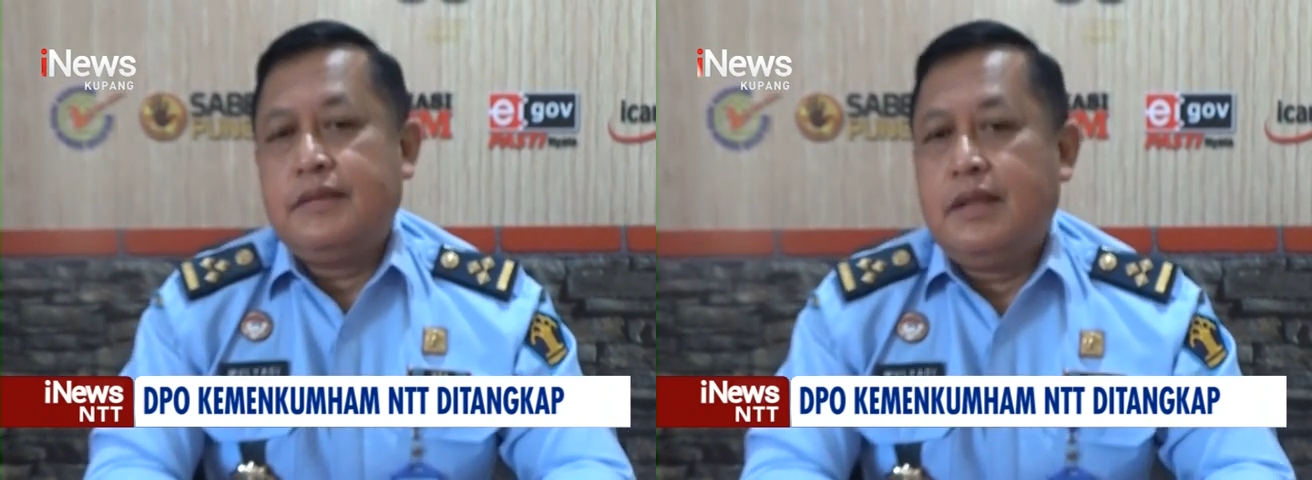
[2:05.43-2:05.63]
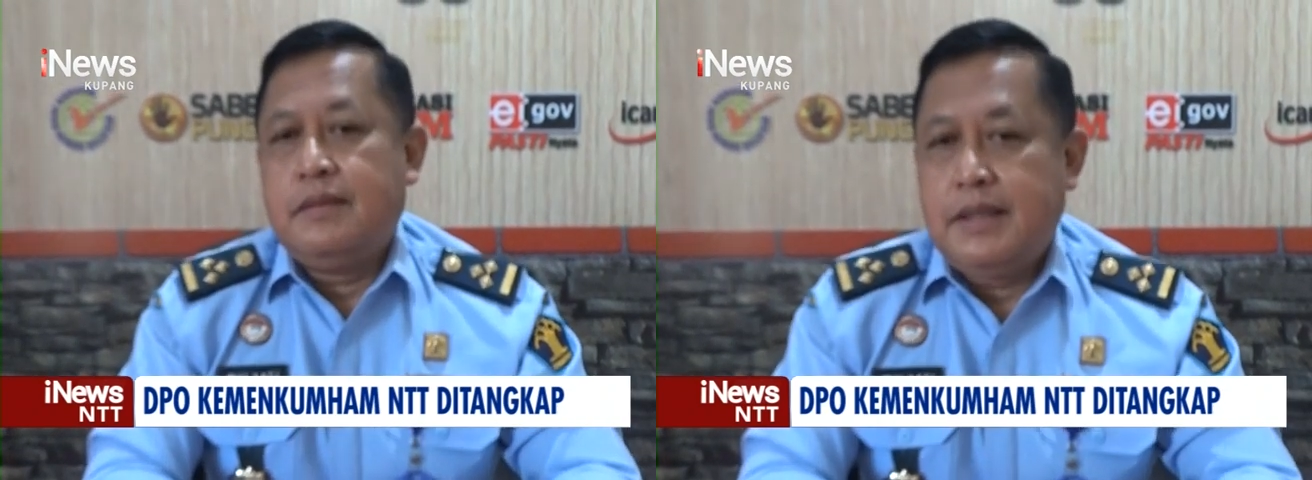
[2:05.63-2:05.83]

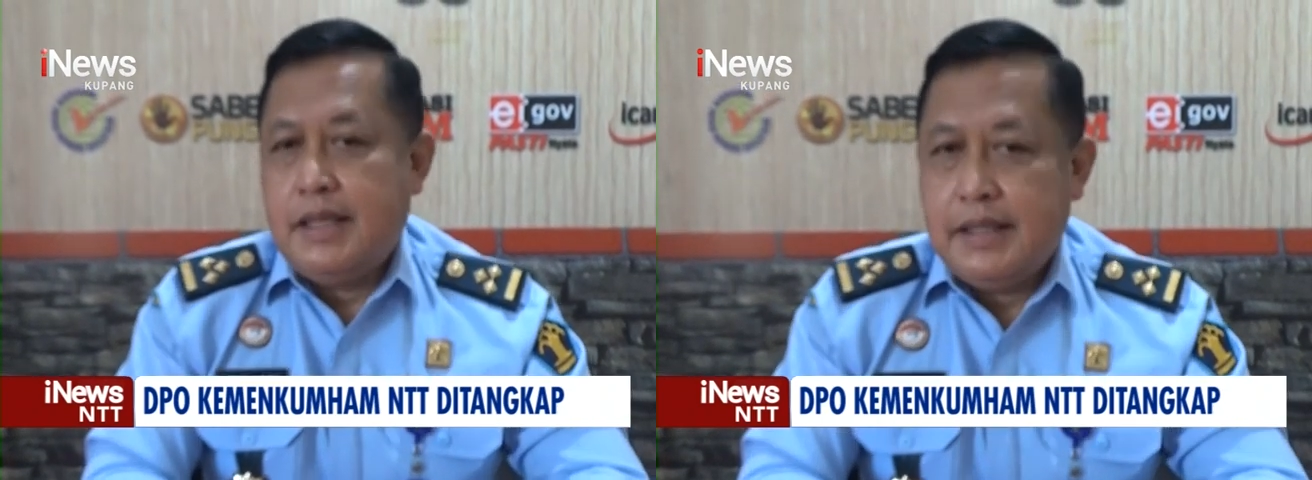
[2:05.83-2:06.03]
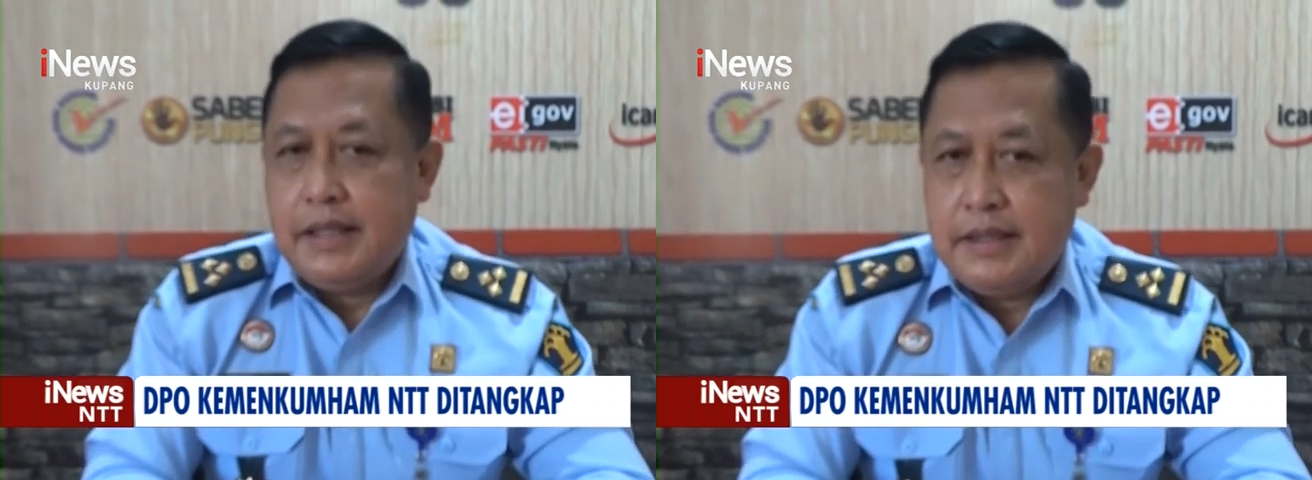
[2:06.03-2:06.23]
yang pada
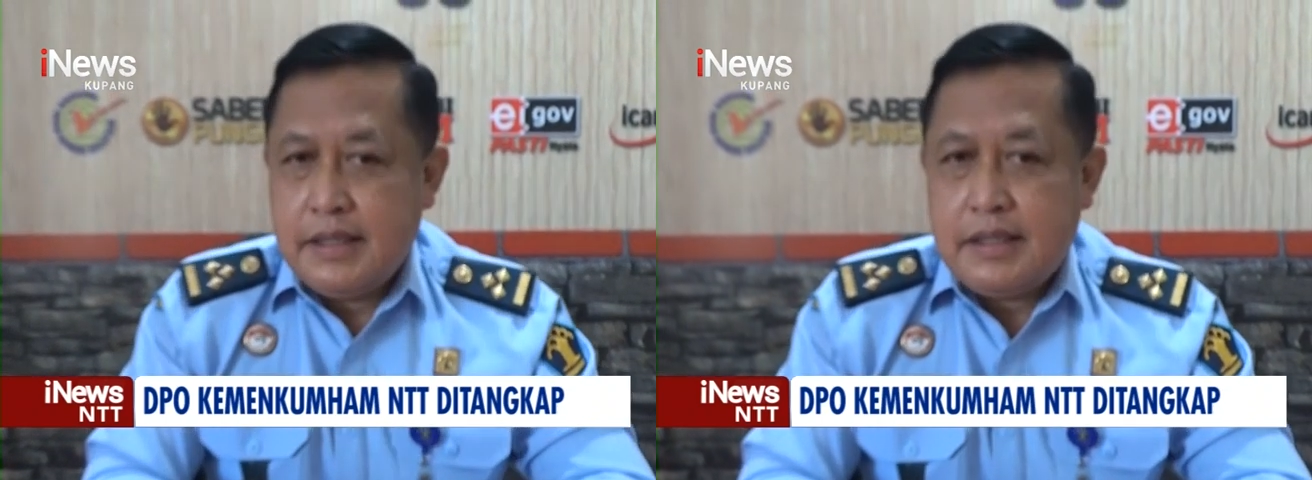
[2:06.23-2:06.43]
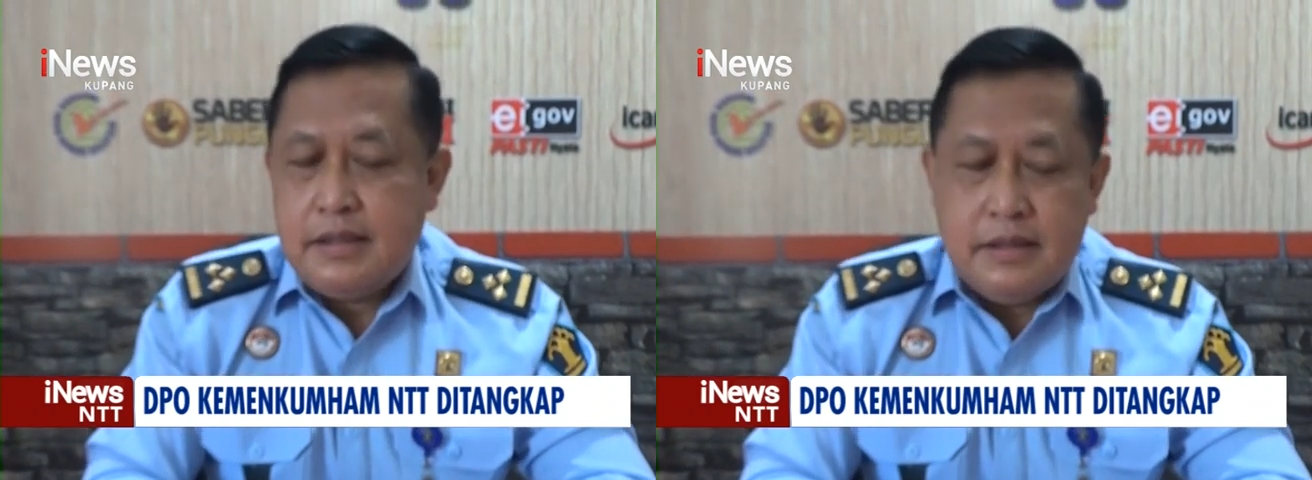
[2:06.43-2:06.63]

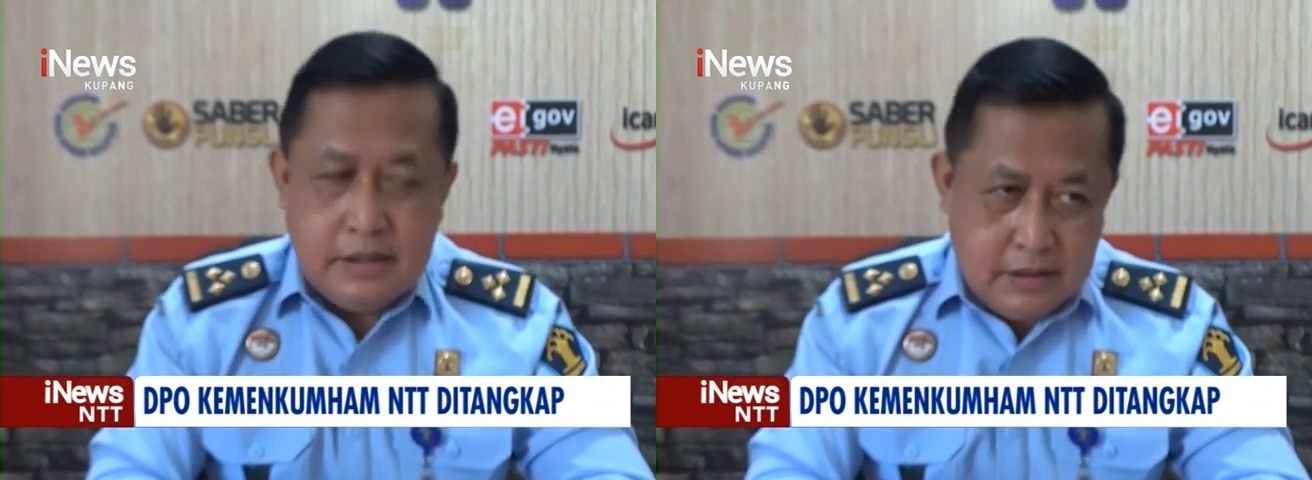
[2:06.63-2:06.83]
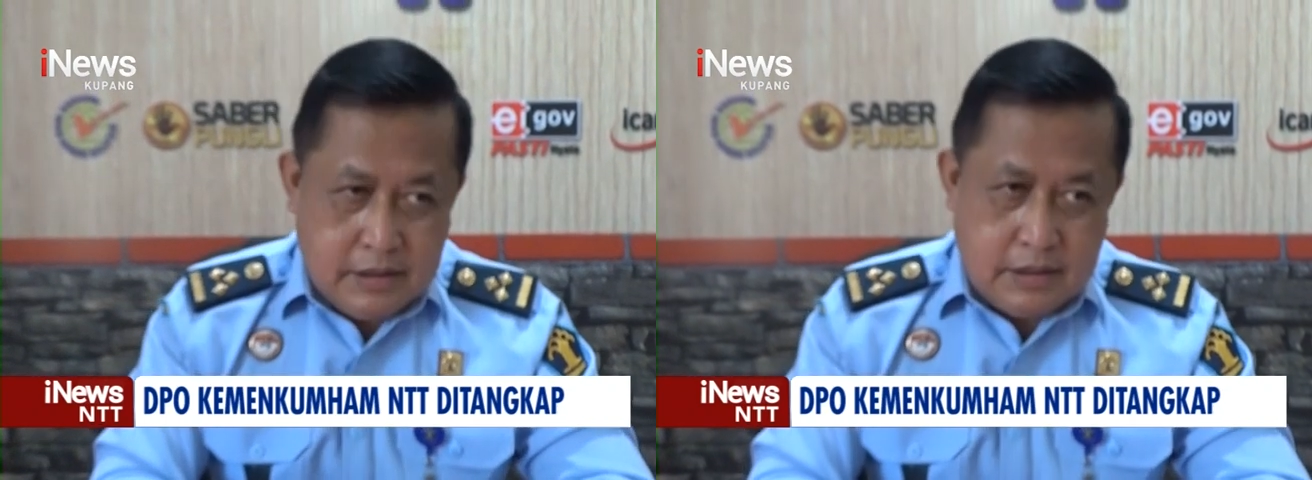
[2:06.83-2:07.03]
akhirnya
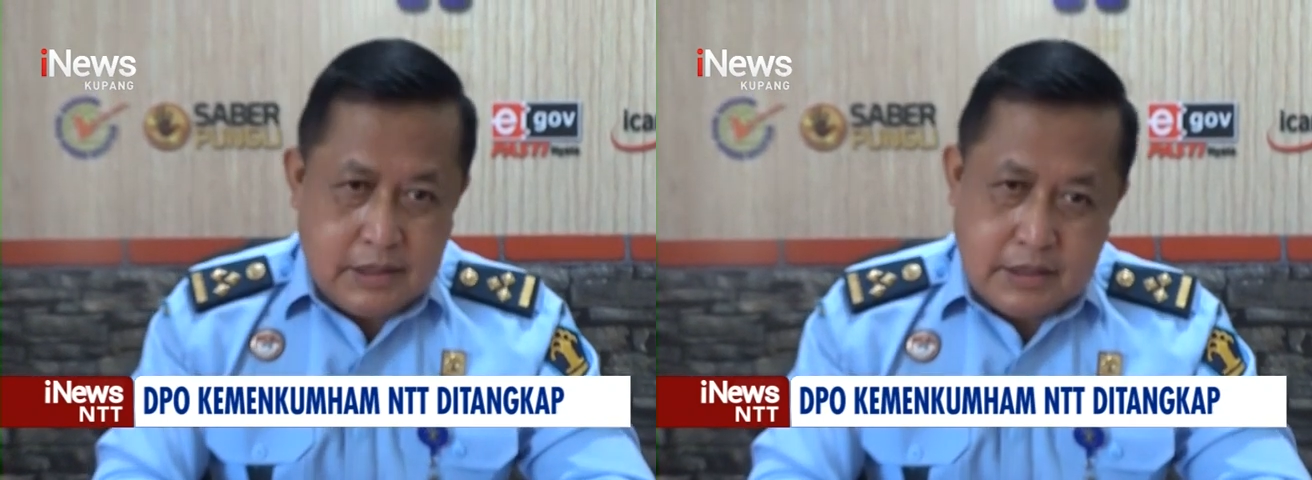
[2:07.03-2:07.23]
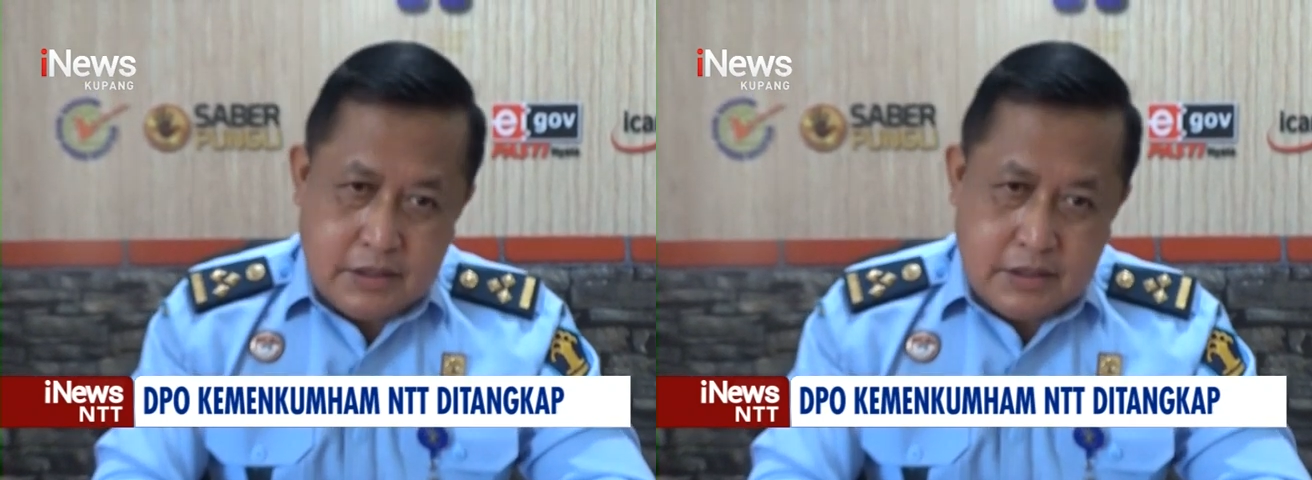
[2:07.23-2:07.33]
kita